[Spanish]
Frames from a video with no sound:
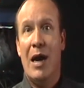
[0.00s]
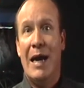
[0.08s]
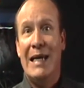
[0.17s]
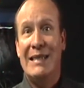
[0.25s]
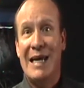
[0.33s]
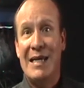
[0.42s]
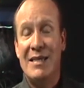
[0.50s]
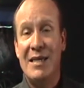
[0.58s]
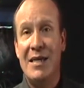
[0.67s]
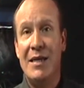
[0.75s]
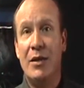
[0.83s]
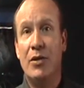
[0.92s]
Es
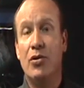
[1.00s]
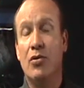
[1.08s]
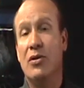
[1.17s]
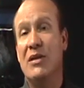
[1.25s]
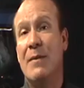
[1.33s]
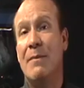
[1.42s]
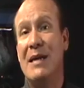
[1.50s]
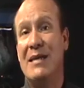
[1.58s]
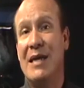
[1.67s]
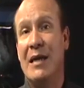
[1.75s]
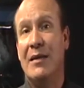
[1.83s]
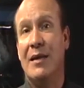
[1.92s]
allí donde se
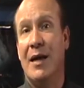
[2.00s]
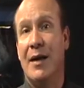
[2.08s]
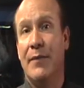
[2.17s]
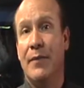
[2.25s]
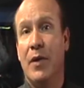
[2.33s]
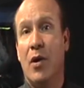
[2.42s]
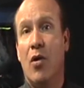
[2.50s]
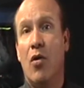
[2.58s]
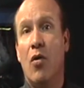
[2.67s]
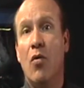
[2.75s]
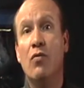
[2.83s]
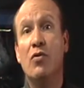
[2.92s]
presenta
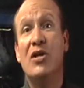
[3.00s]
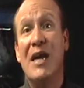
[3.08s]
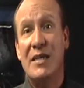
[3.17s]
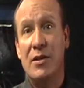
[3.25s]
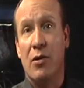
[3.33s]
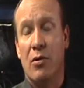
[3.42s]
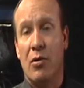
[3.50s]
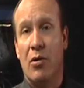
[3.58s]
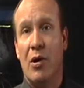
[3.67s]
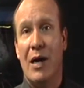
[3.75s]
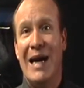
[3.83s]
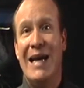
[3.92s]
un sesgo
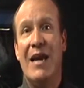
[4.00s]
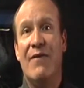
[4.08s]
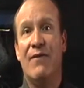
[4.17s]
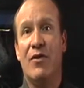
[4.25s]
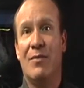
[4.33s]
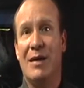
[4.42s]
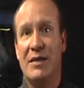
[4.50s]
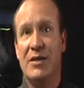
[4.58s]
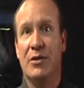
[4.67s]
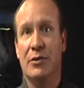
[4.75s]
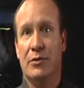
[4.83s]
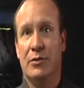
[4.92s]
en la
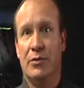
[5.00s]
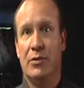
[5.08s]
información.